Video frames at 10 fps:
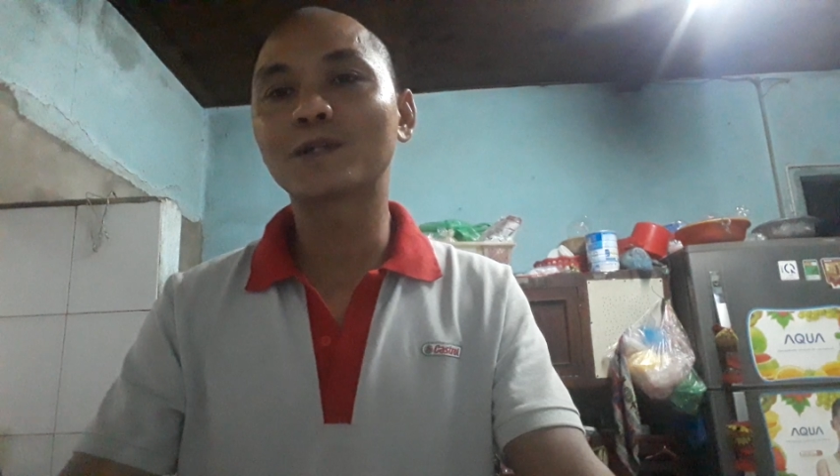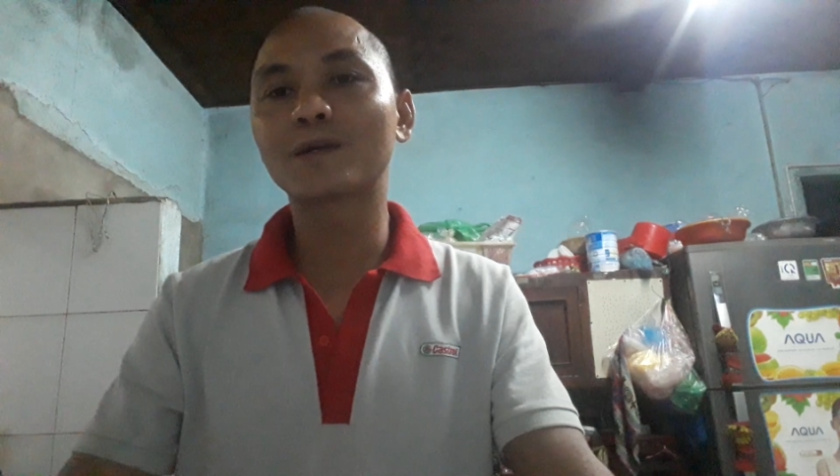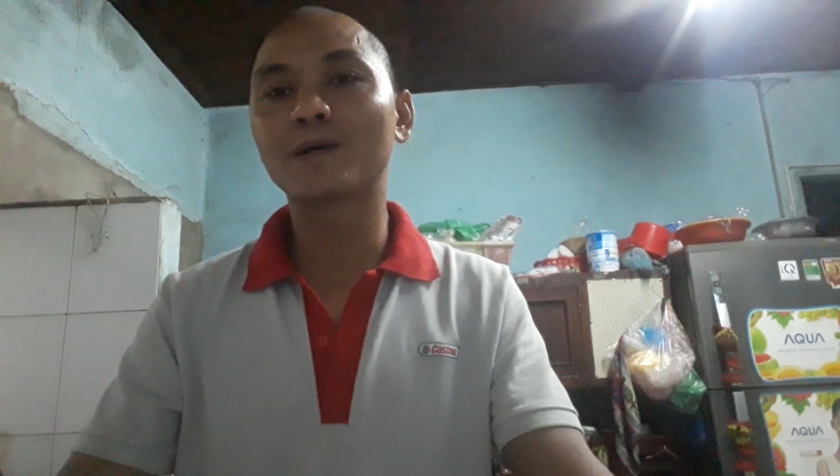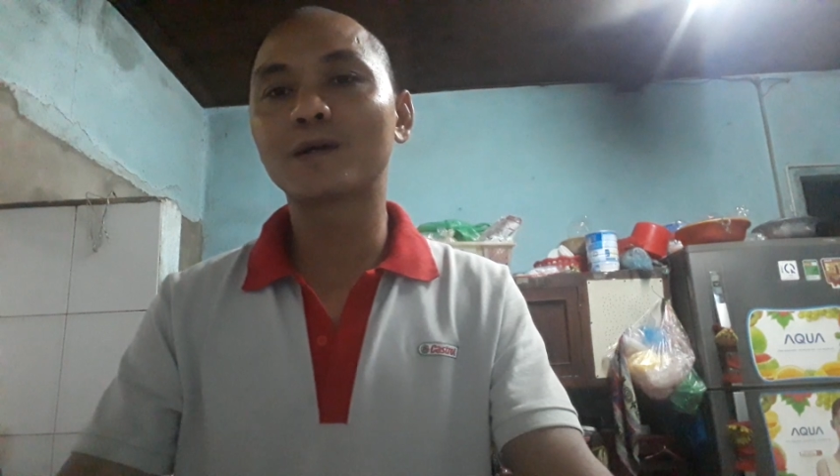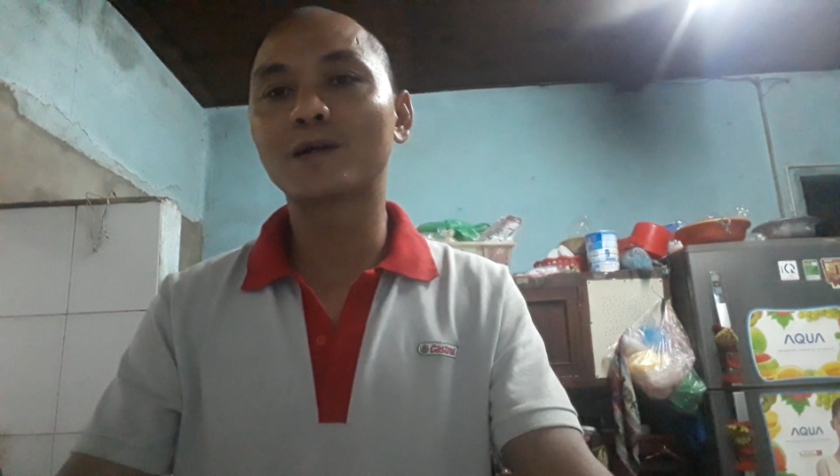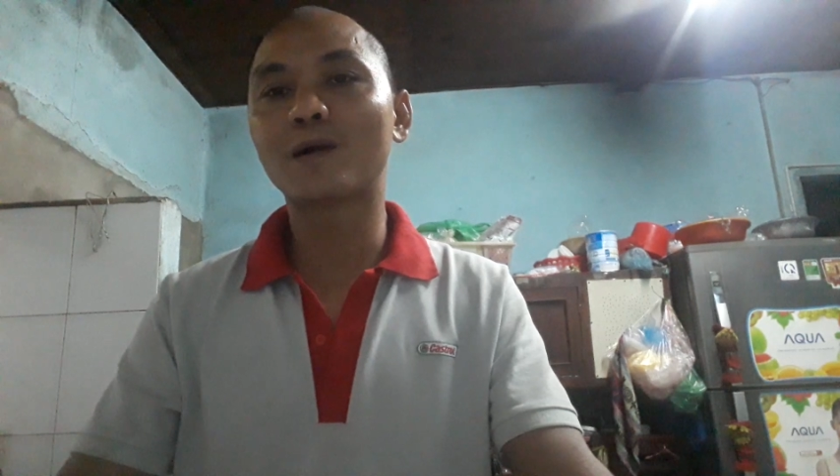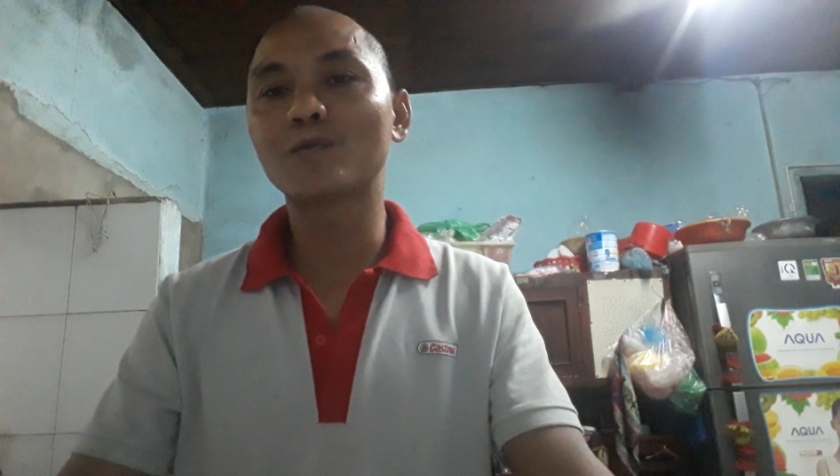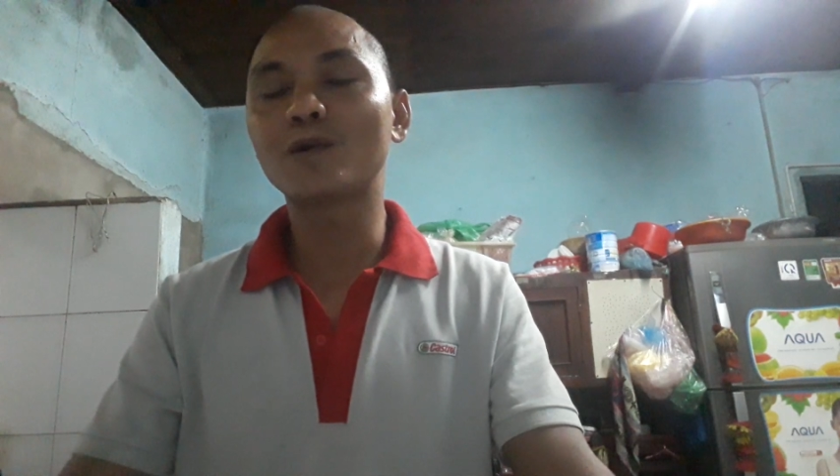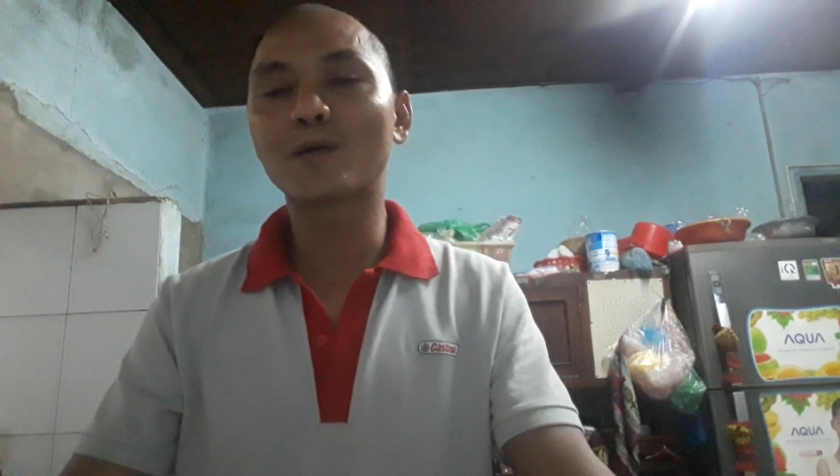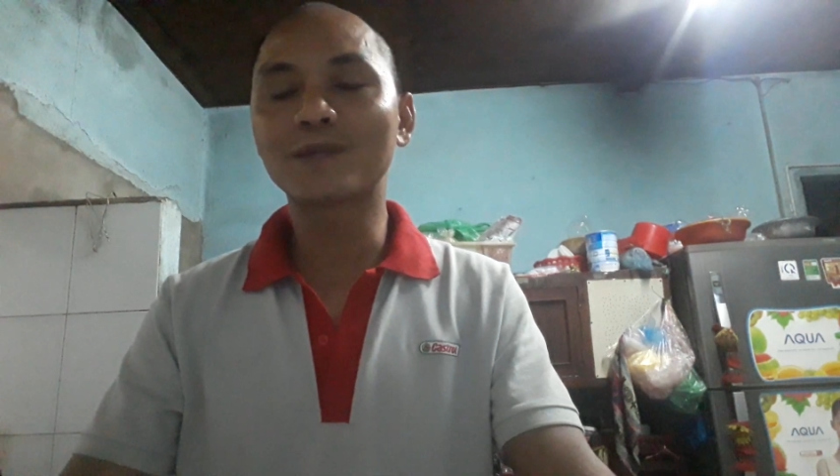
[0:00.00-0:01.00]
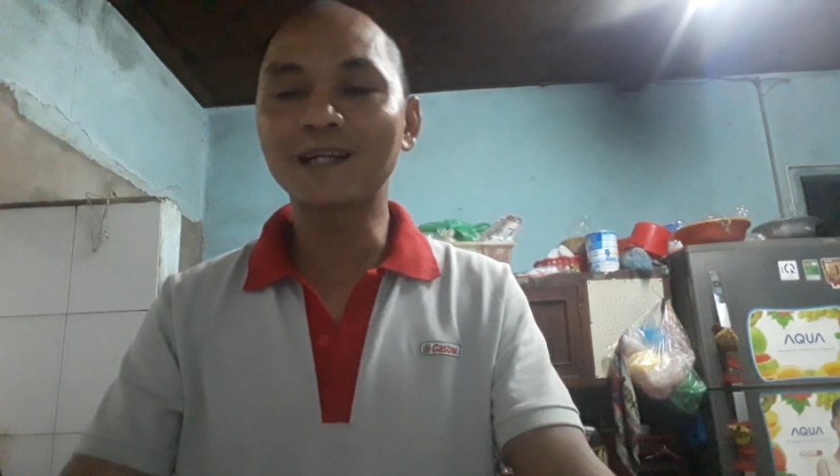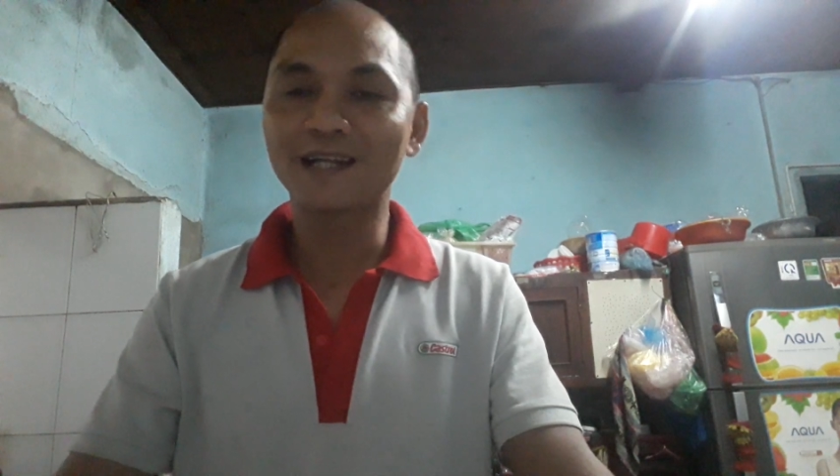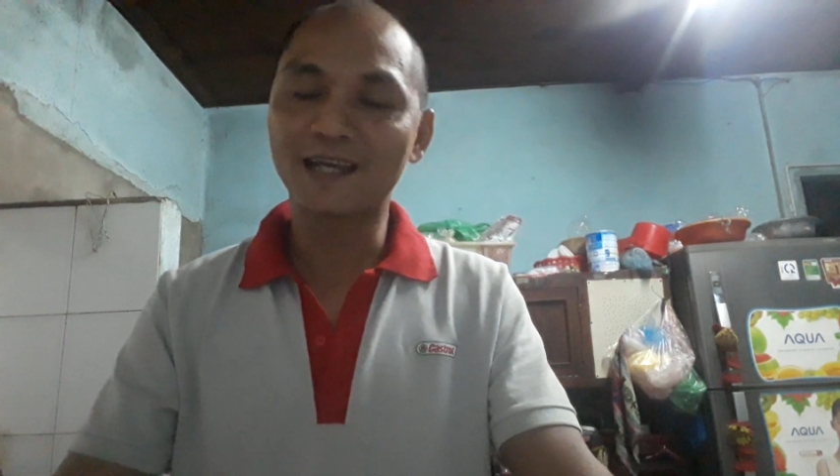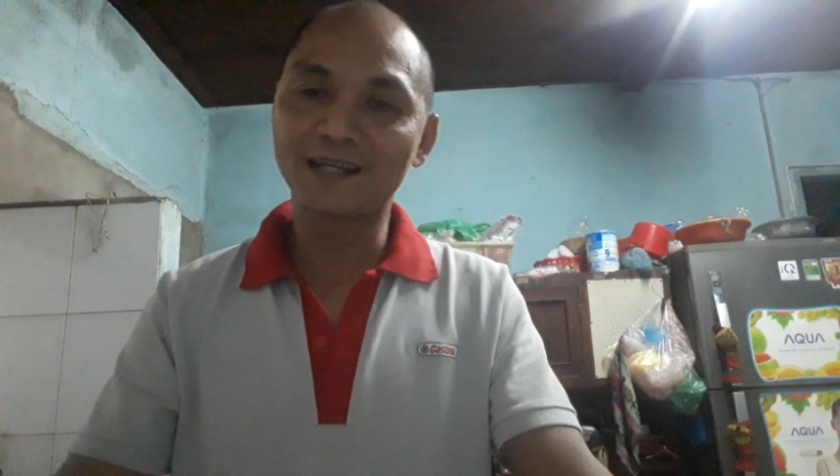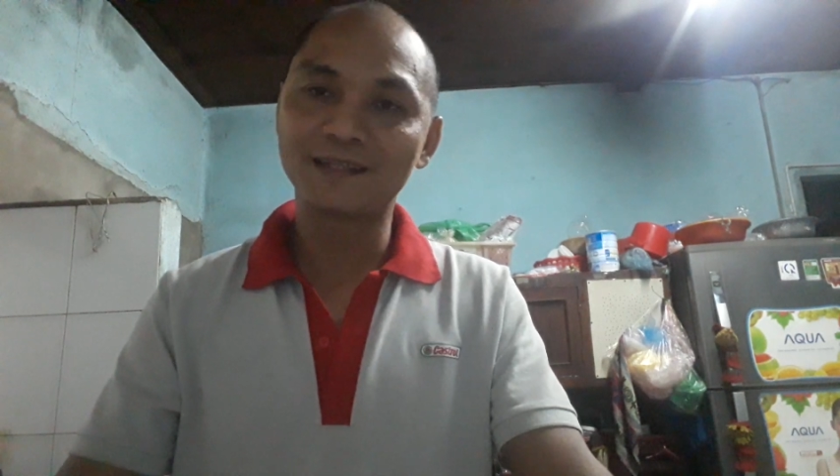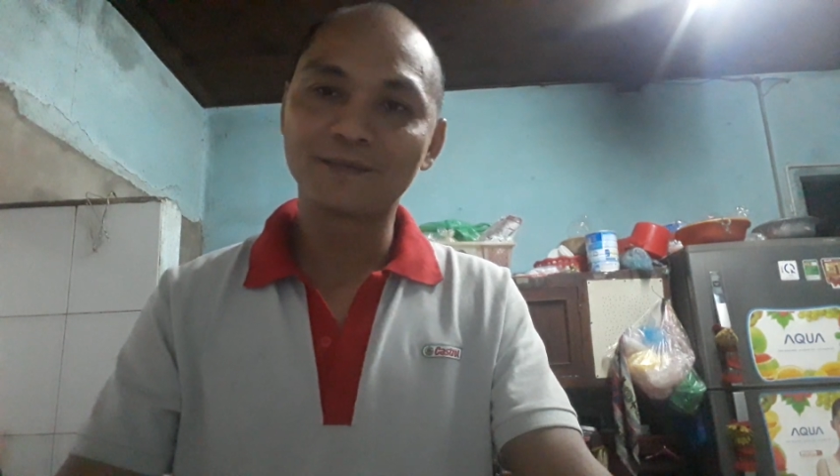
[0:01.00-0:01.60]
có không có công tắc đèn